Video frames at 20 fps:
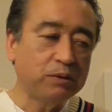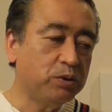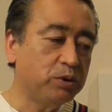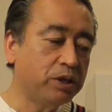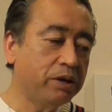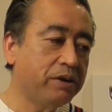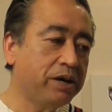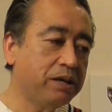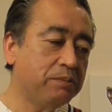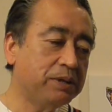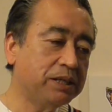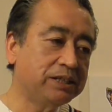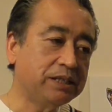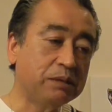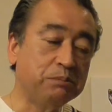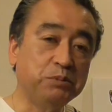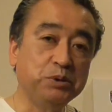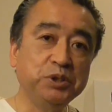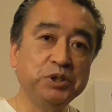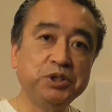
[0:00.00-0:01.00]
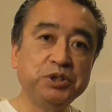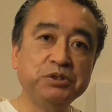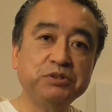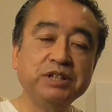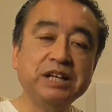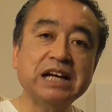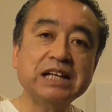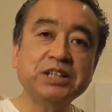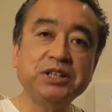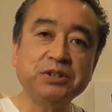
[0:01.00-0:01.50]
こだわりますが「文
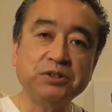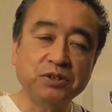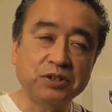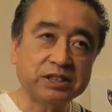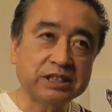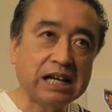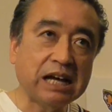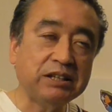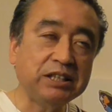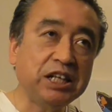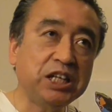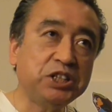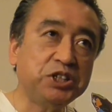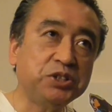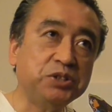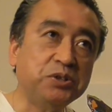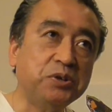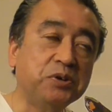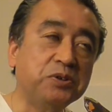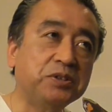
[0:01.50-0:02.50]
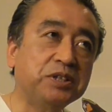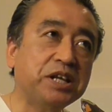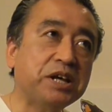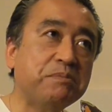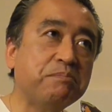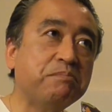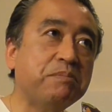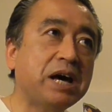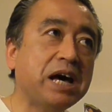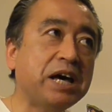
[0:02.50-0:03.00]
春野球」のさ26
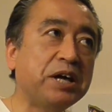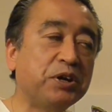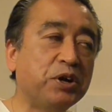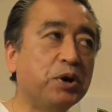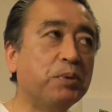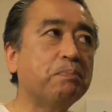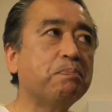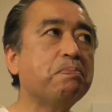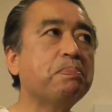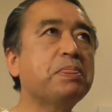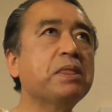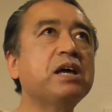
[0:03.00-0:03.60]
年前の、